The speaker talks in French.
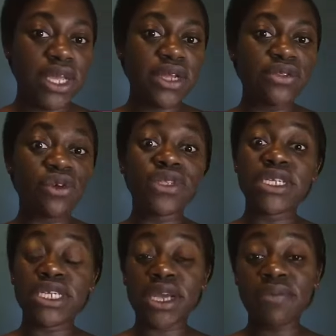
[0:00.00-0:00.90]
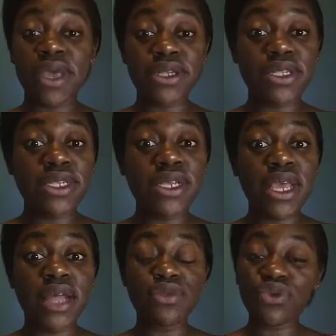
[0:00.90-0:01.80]
Donc, on dit déjà merci
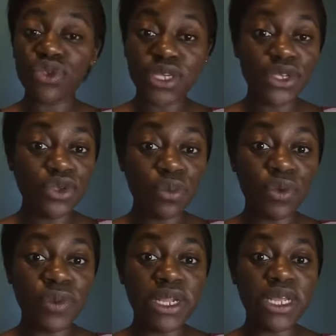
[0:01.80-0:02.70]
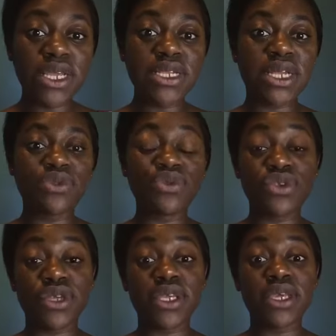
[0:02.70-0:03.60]
à tous ceux qui se mobilisent, à tous
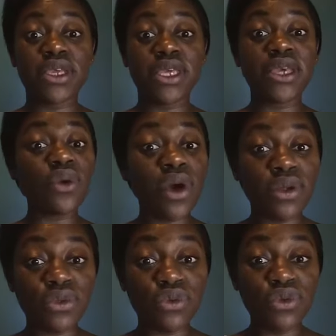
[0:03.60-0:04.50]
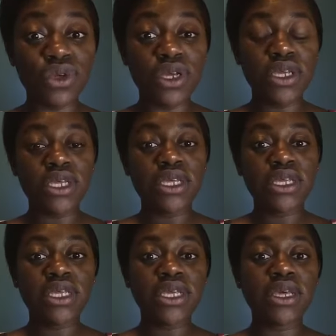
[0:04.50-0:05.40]
ceux qui, qui croient en nous,
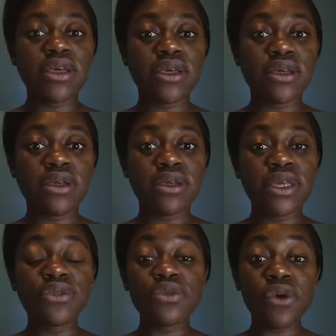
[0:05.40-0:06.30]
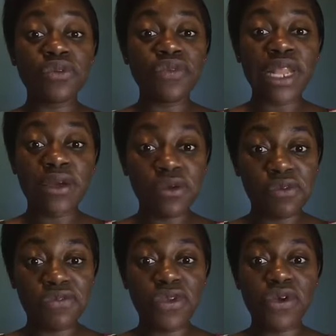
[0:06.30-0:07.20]
qui, euh, qui nous confient la
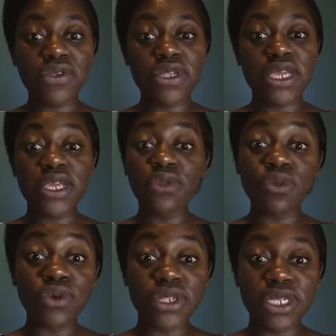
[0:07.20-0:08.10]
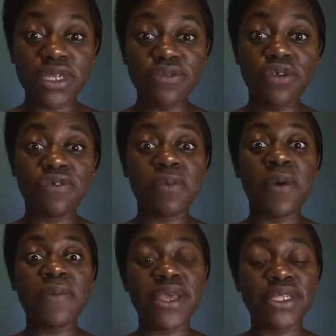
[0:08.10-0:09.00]
confiance et qui nous motivent. Donc,
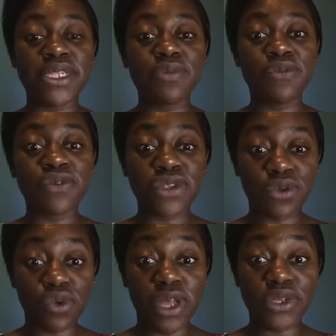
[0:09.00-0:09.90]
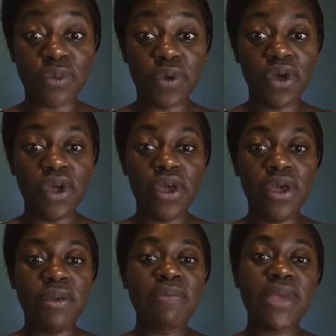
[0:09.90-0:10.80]
vraiment, merci pour vos encouragements.
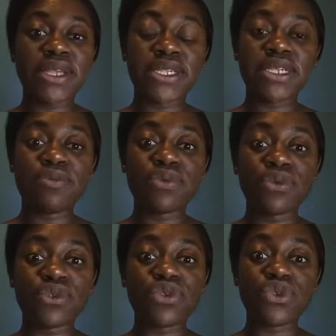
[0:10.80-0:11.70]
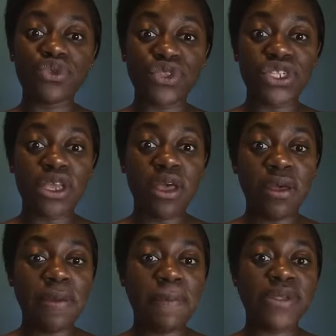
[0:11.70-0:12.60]
Merci pour ce soutien
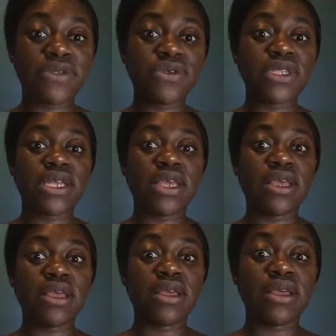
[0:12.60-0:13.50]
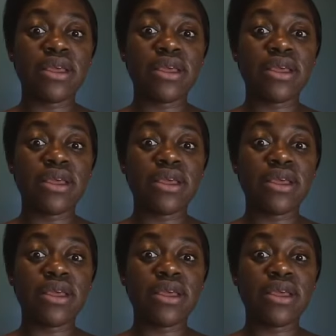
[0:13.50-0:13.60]
parce que c'est...